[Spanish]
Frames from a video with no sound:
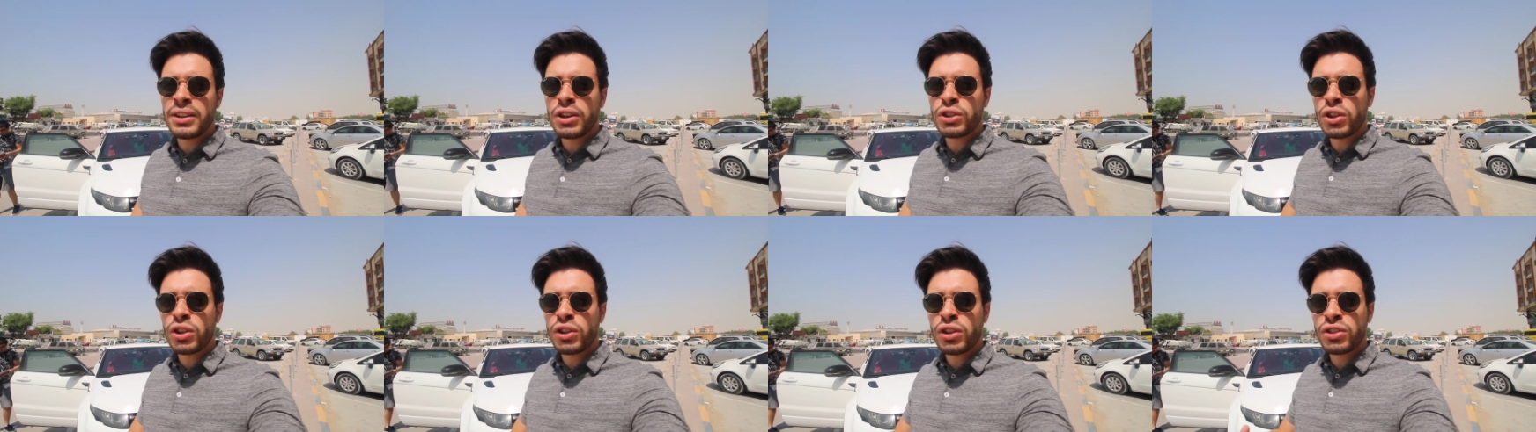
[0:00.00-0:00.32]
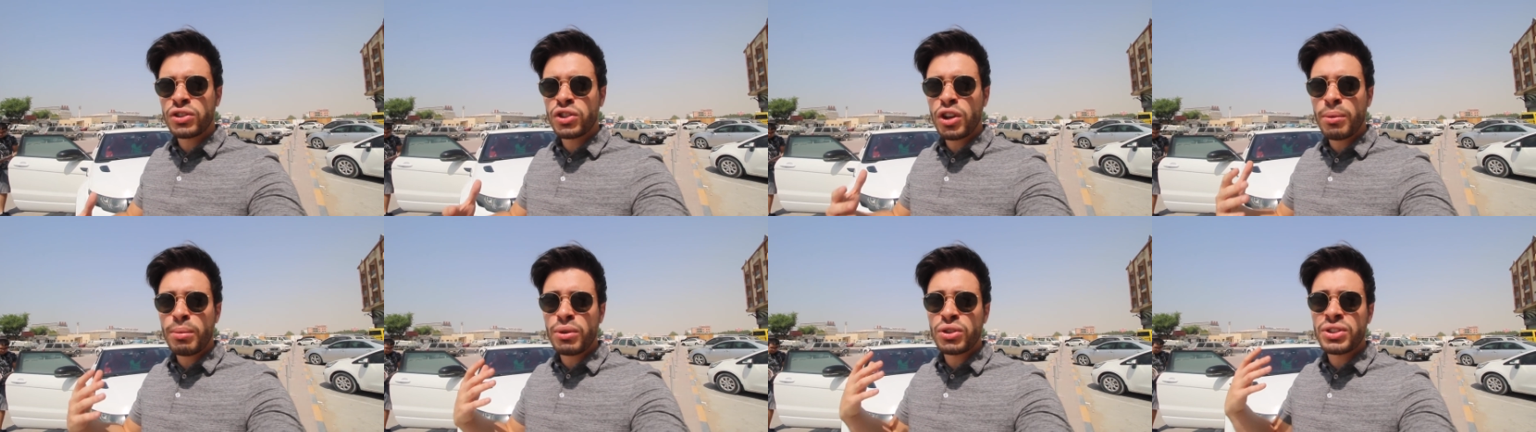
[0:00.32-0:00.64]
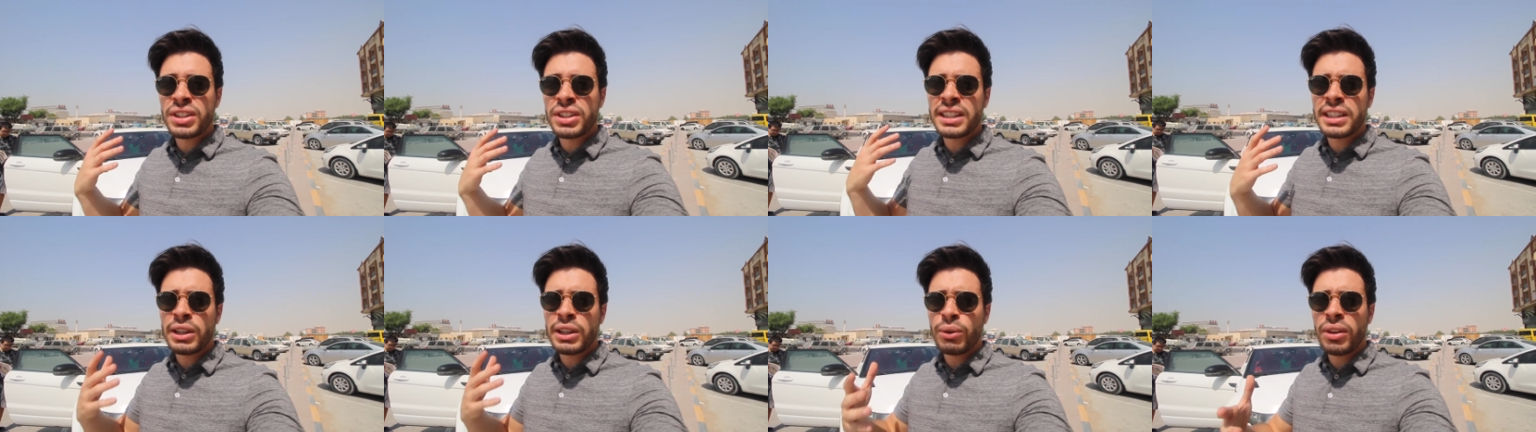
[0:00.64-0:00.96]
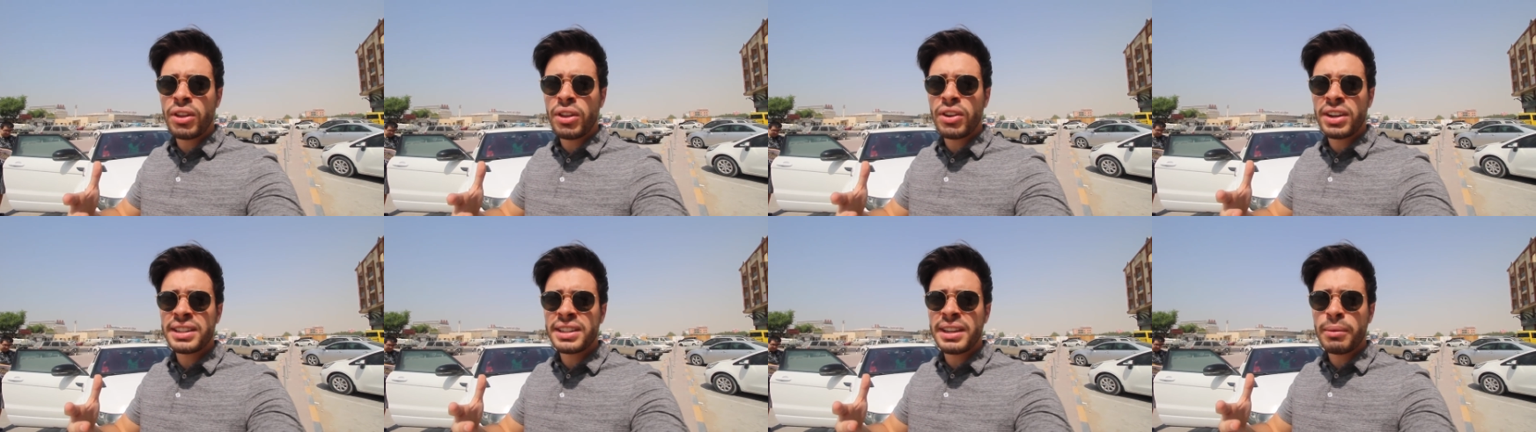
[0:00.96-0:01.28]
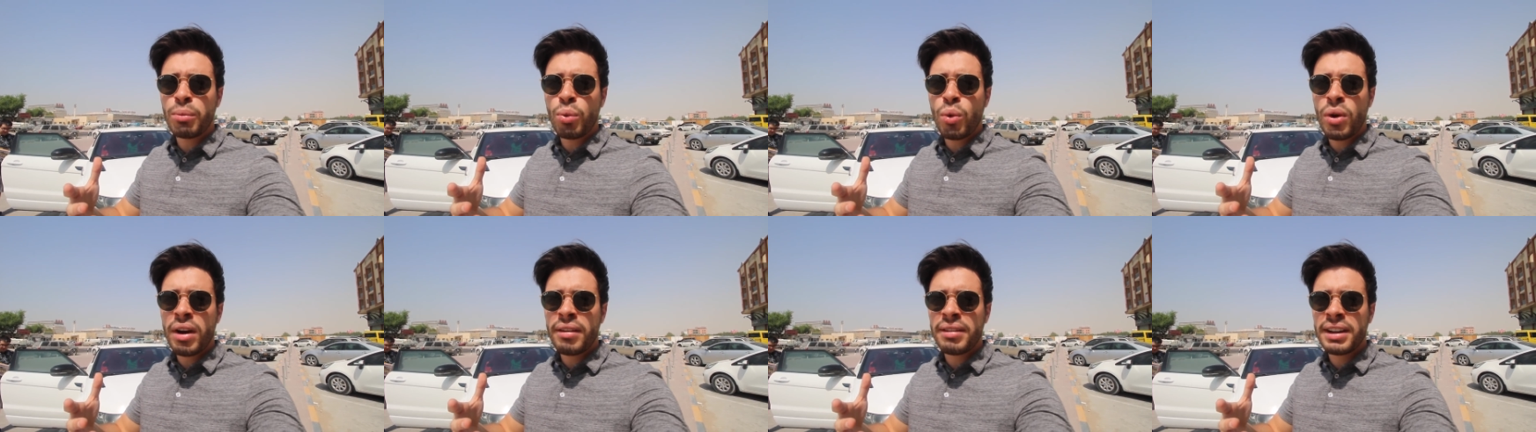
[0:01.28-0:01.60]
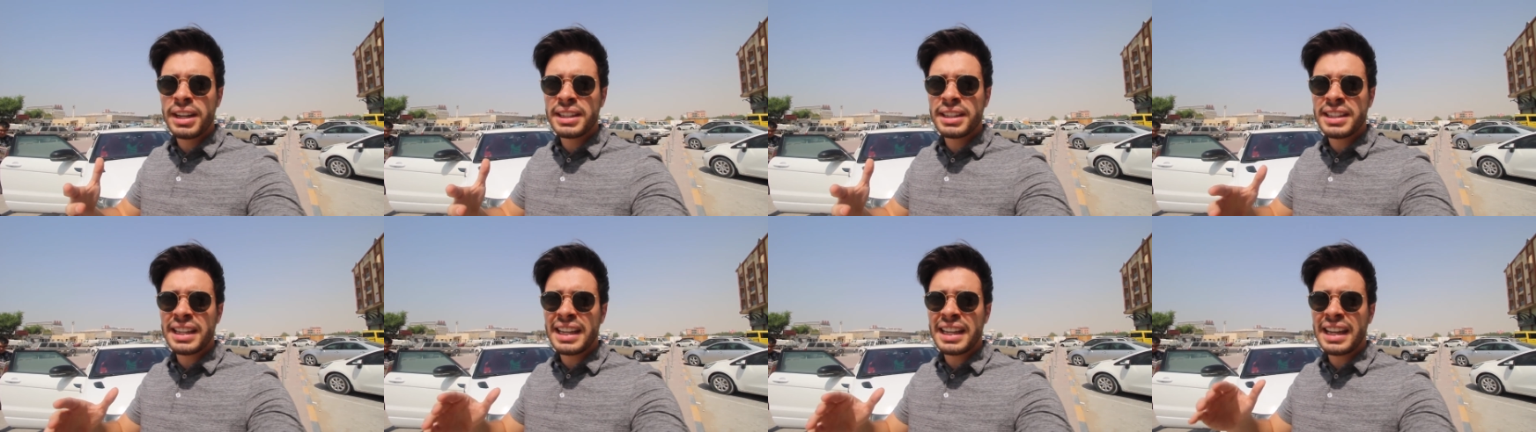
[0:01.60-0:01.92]
nosotros somos distribuidores de
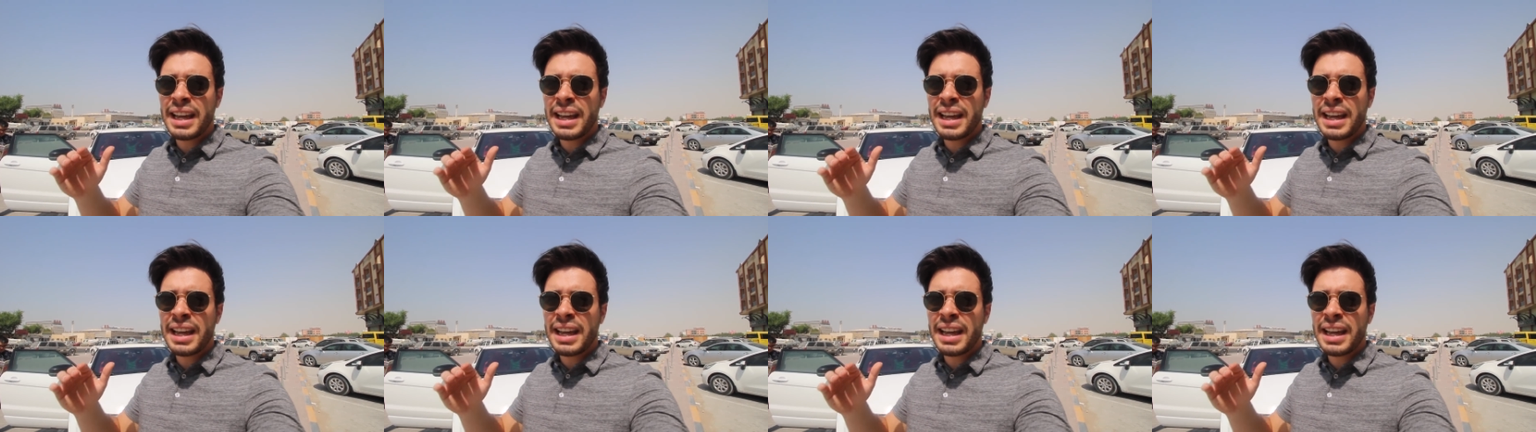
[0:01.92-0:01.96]
muebles